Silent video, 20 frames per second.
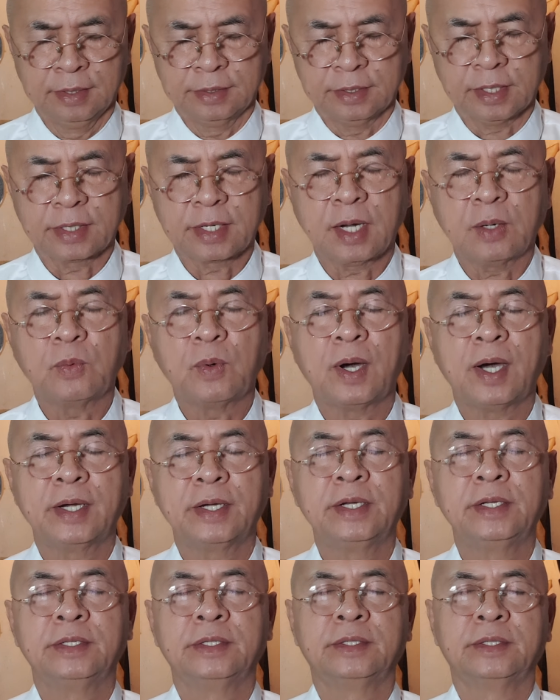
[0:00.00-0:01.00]
na
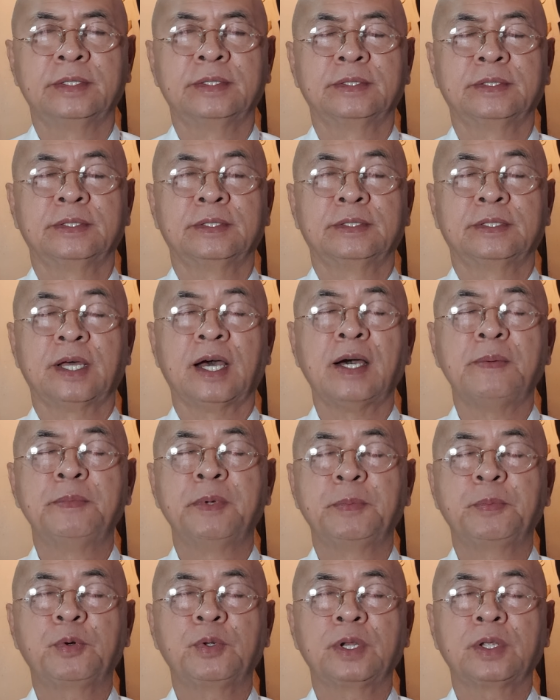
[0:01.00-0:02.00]
gawain na
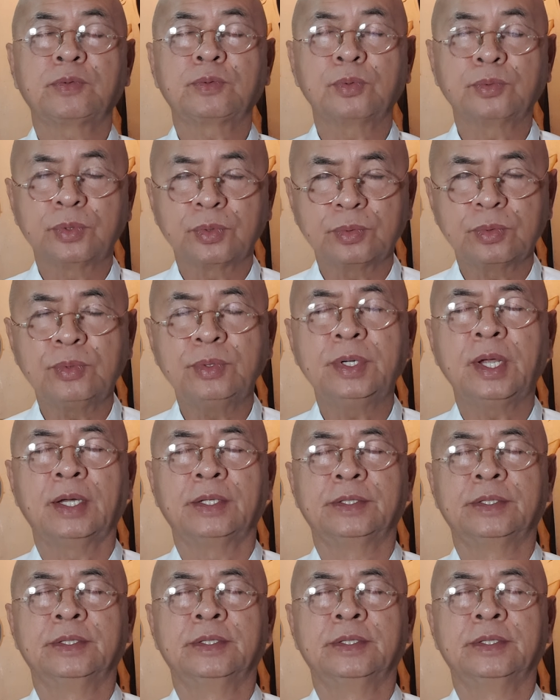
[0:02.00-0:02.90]
amin po natututunan